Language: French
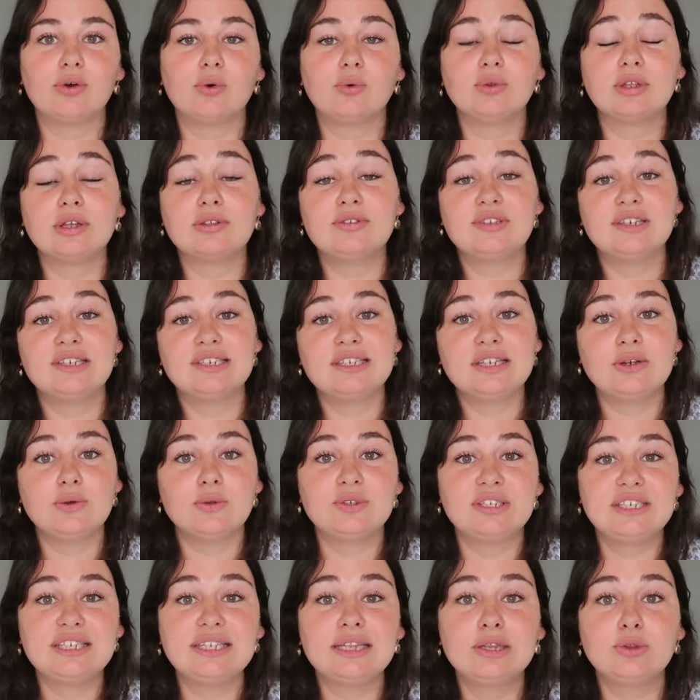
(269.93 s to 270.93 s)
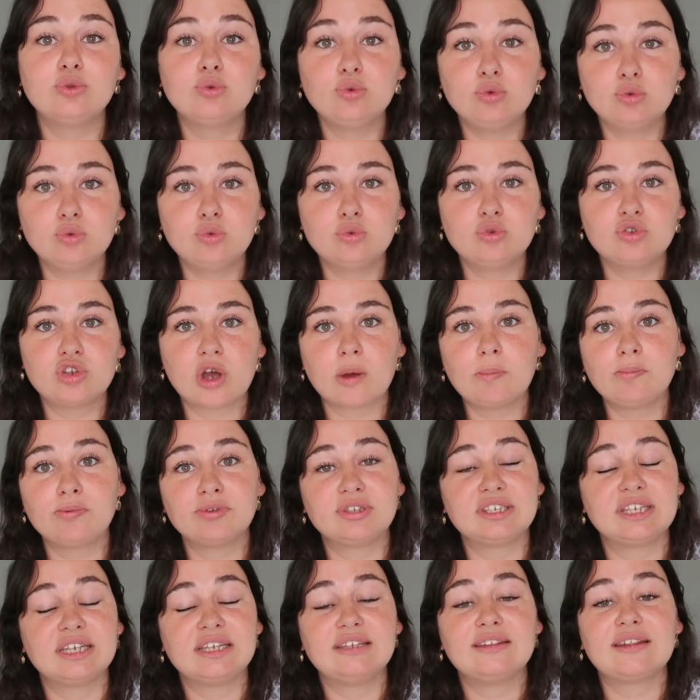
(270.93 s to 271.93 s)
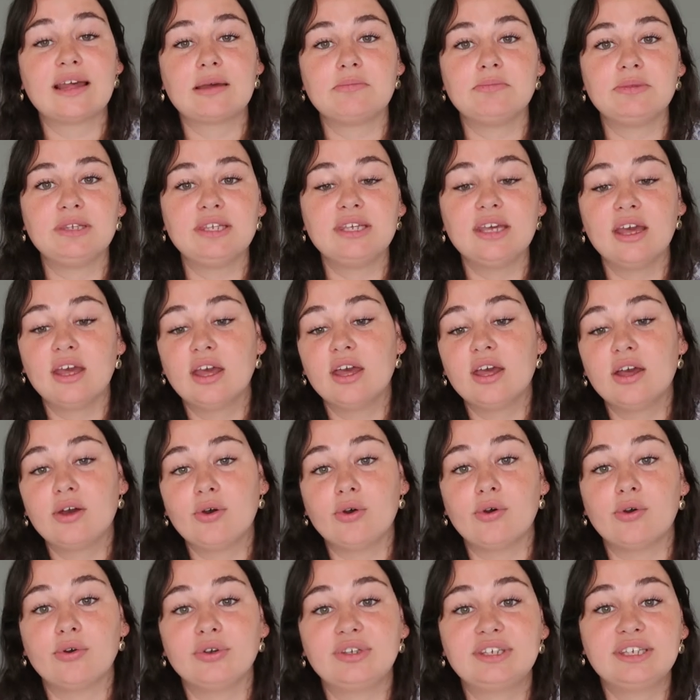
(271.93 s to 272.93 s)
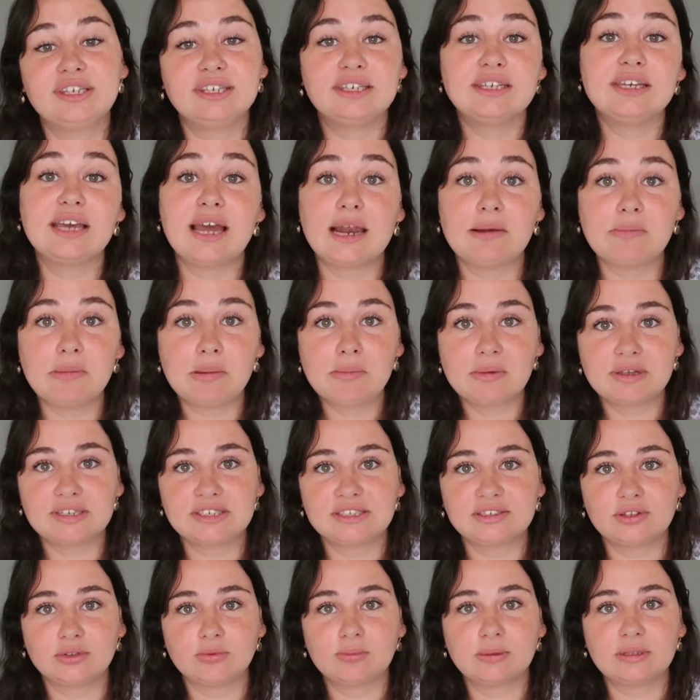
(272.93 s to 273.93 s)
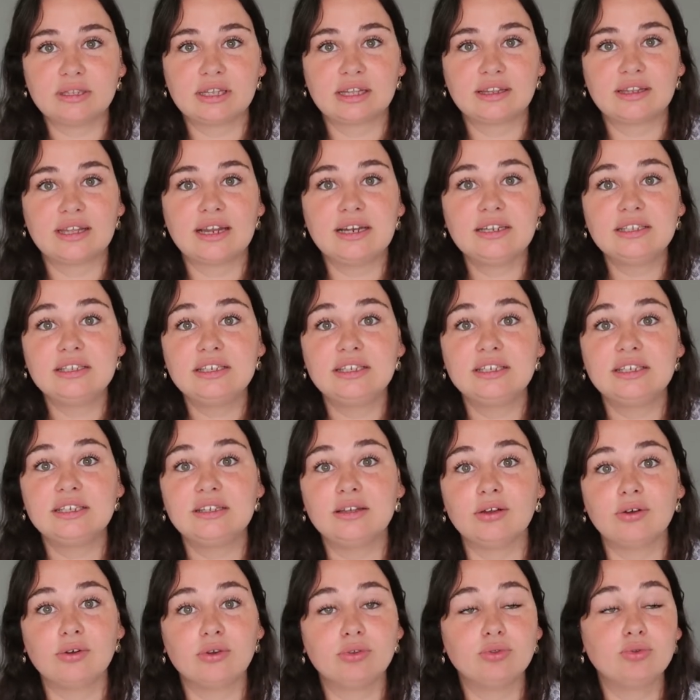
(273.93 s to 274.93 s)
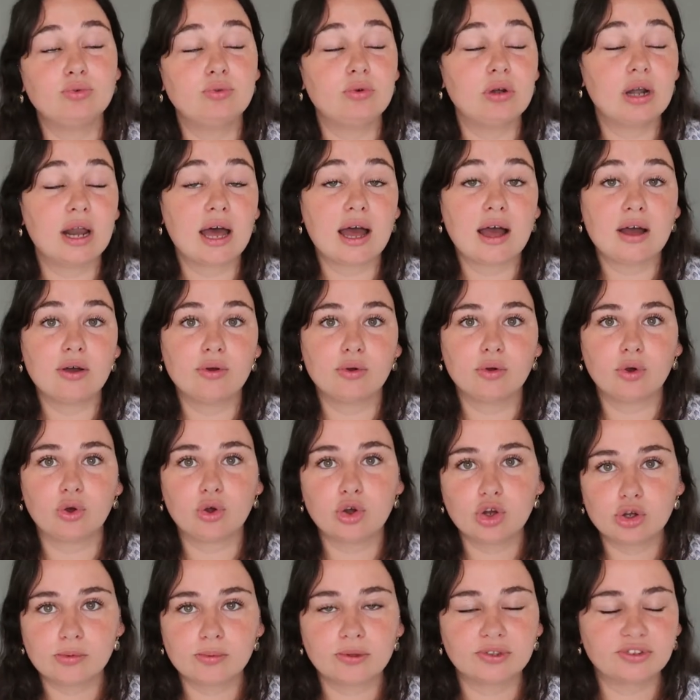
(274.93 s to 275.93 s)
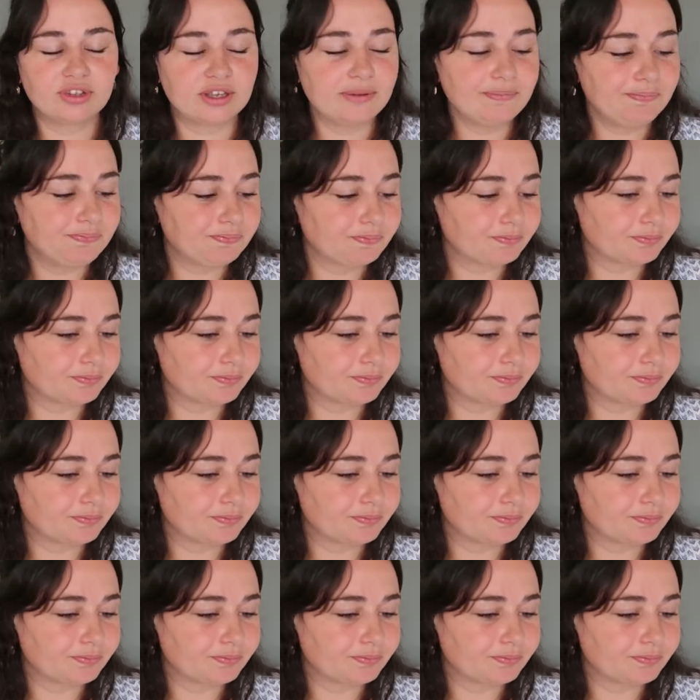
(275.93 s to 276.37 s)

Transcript: on a utilisé le site Nounou Top, c'est une amie qui est elle-même assistante maternelle qui nous l'a recommandé.